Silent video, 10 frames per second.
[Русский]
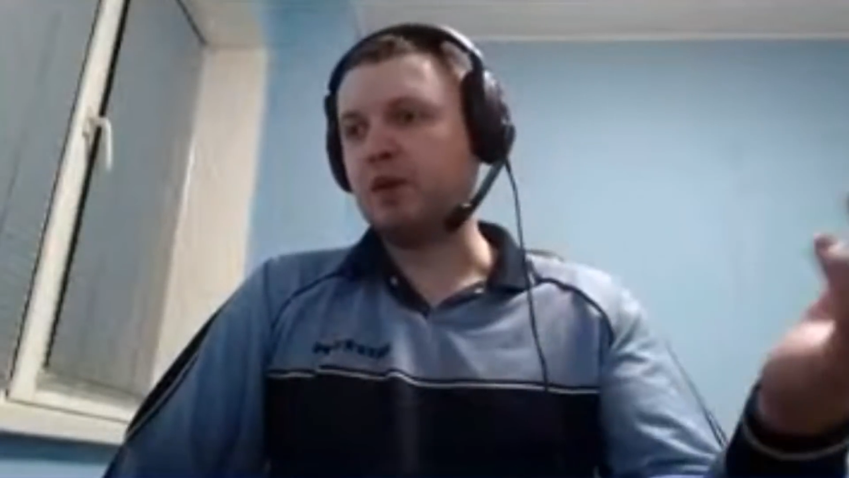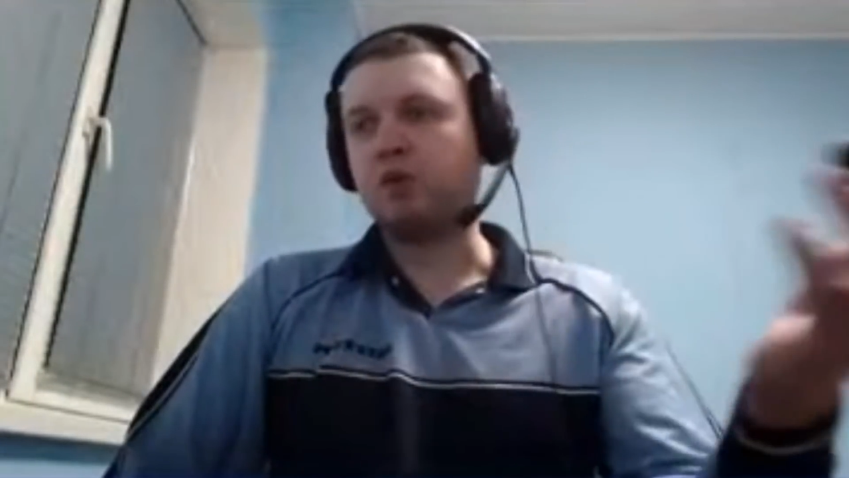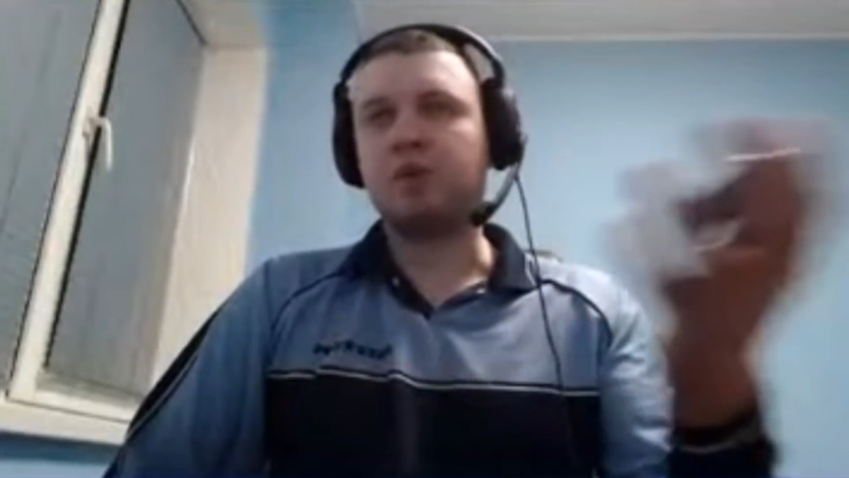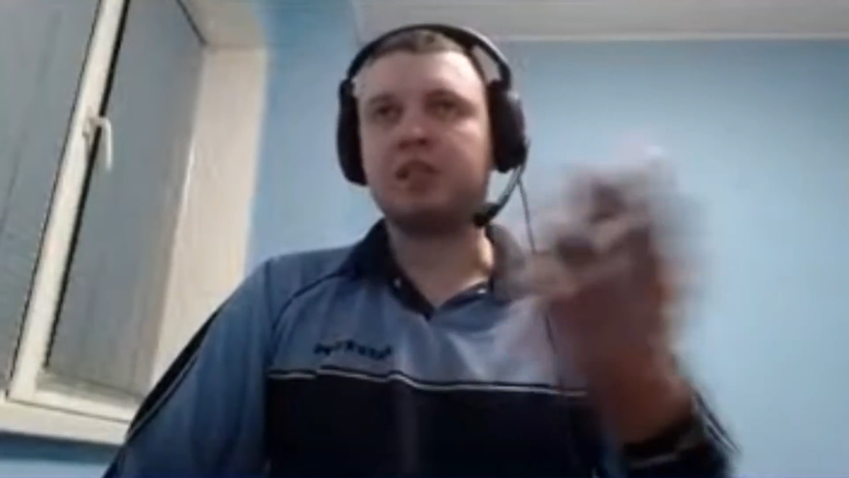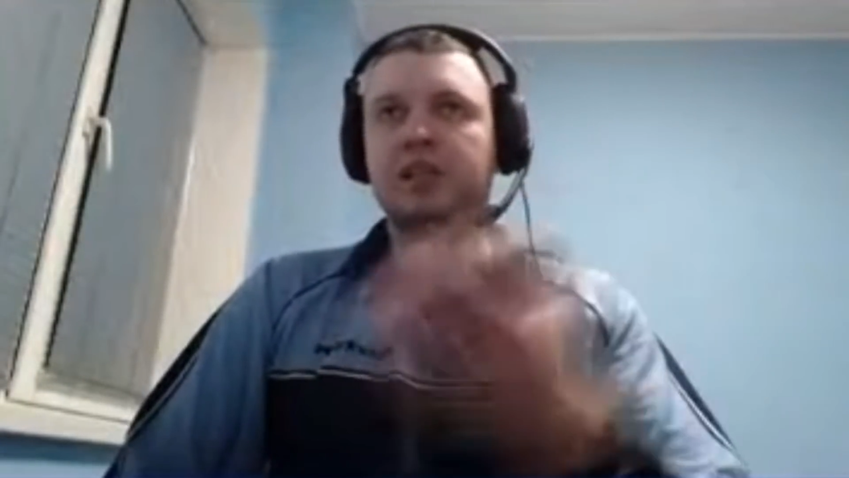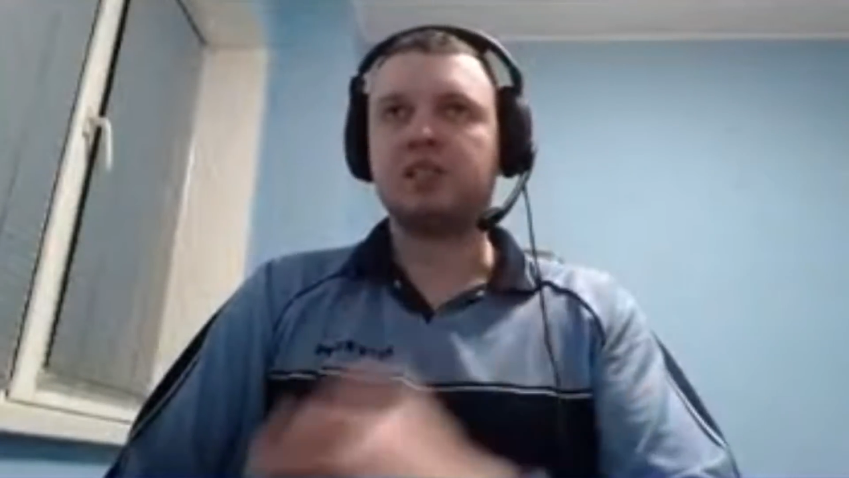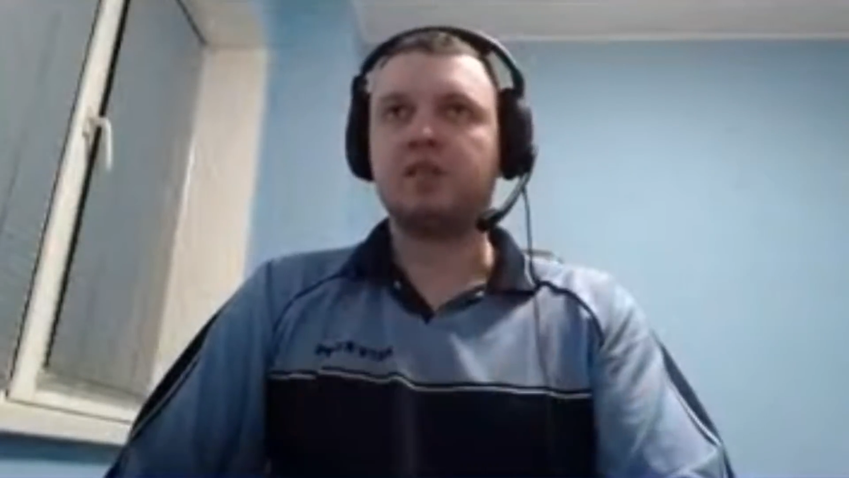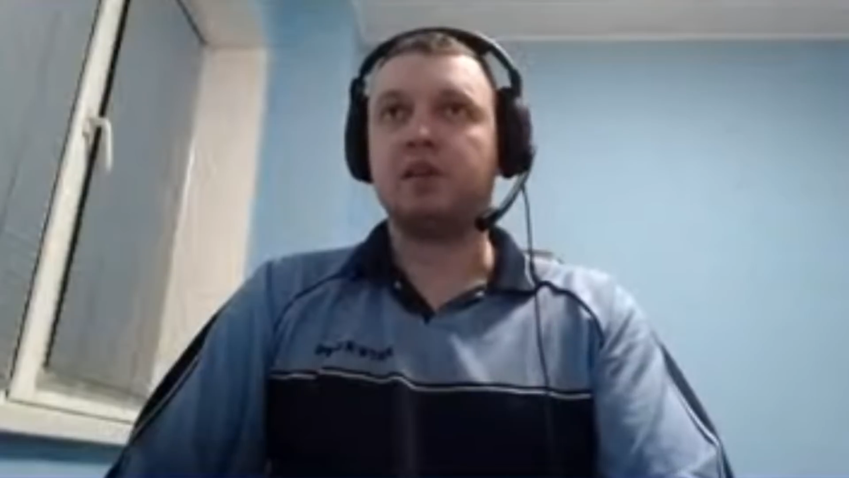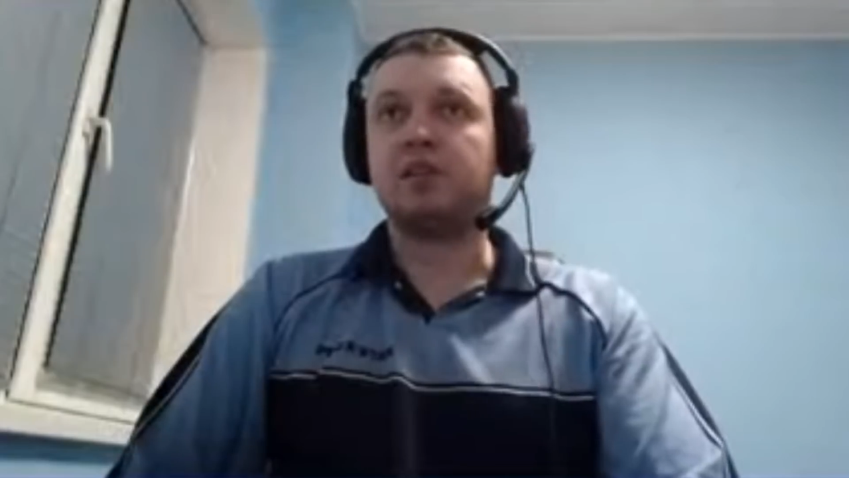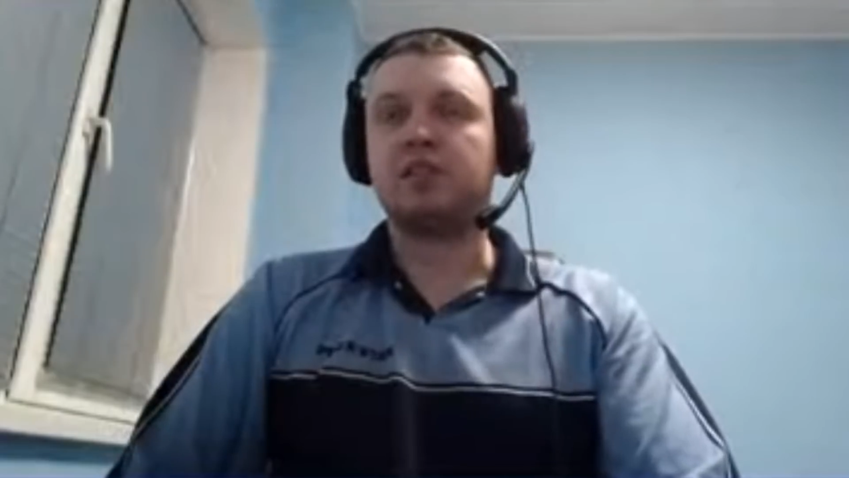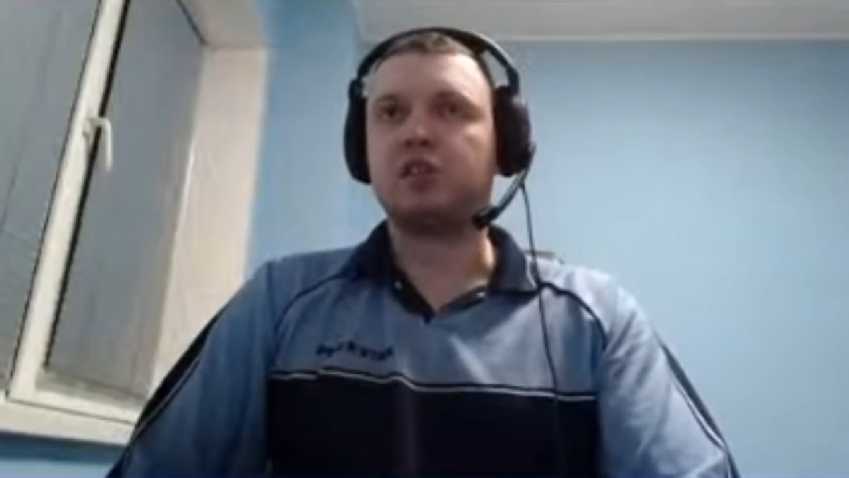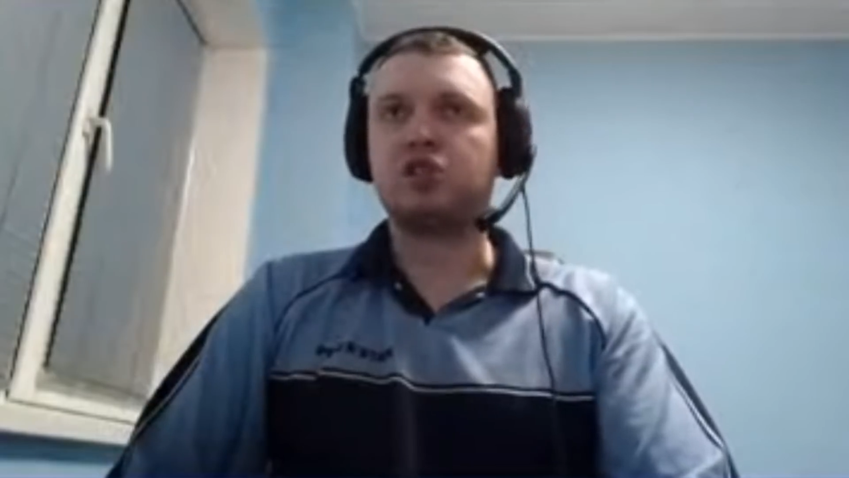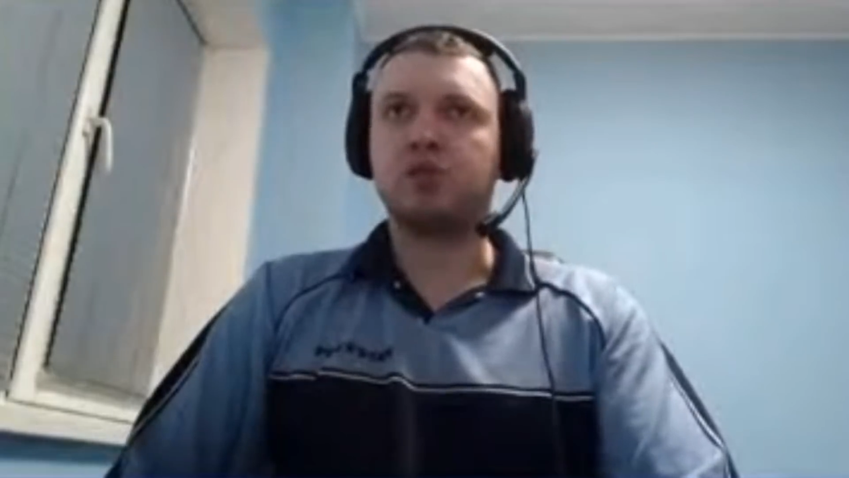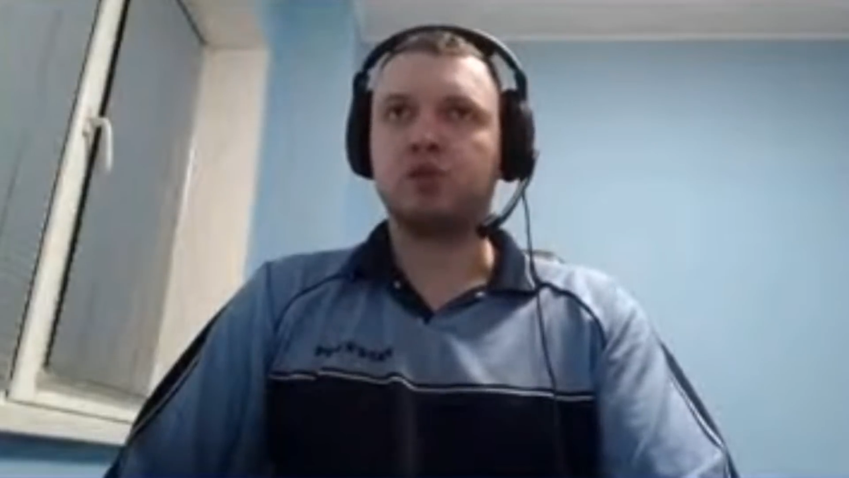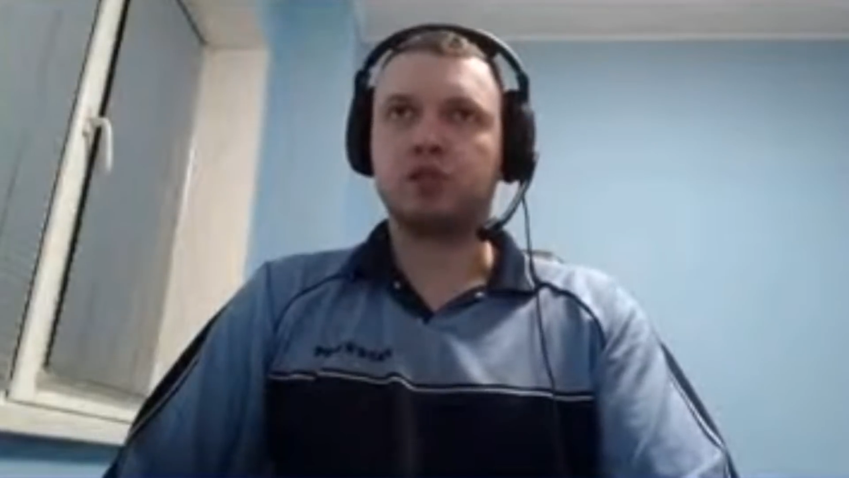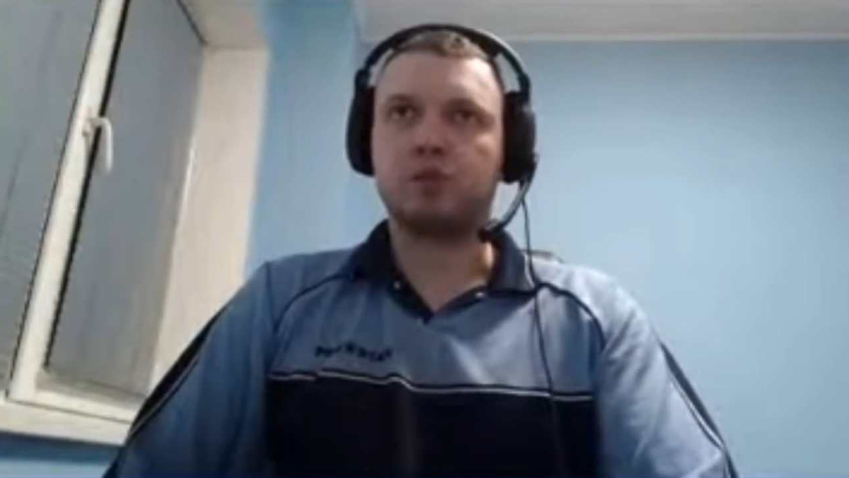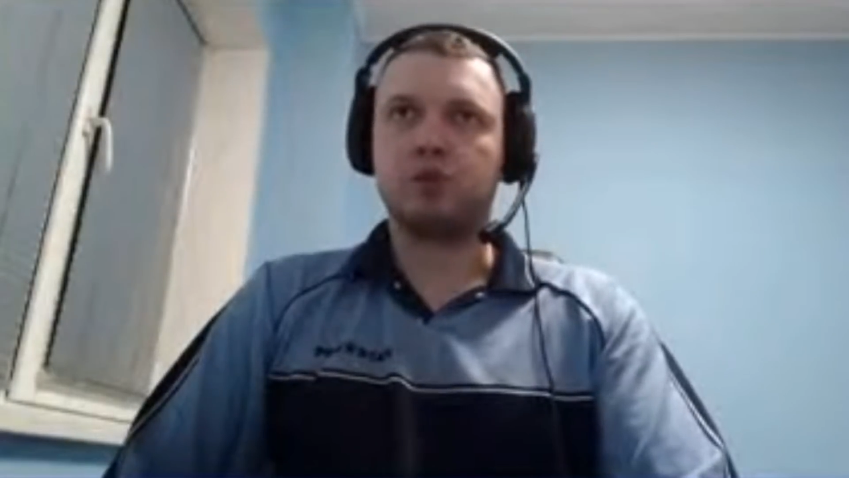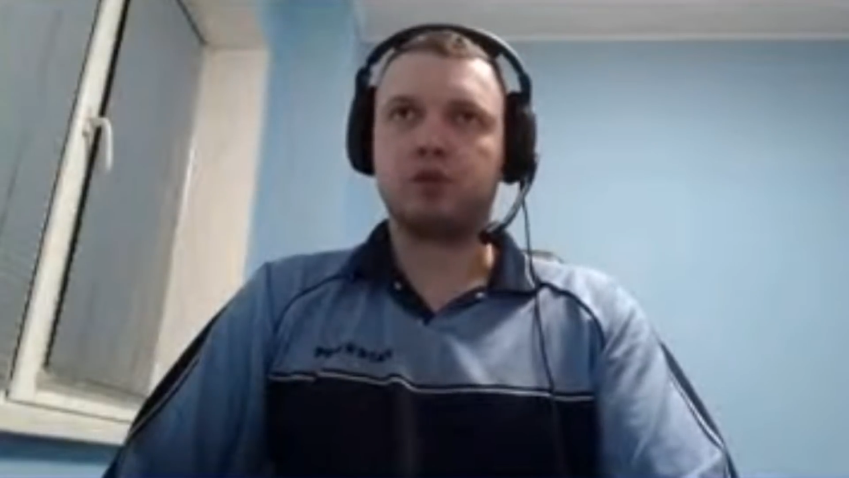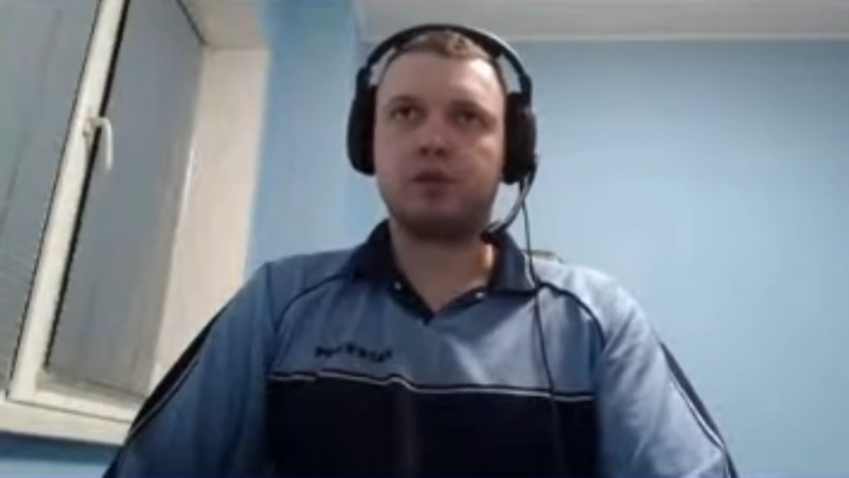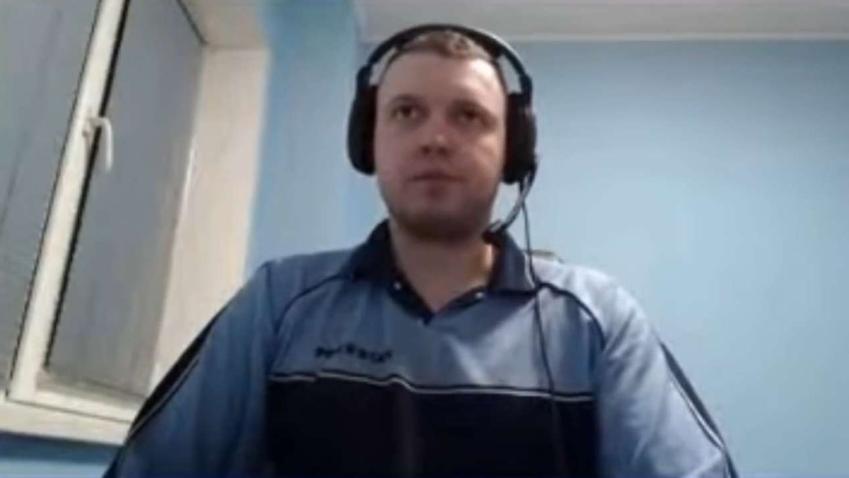ну, последствий, это не значит, что вы тоже сможете.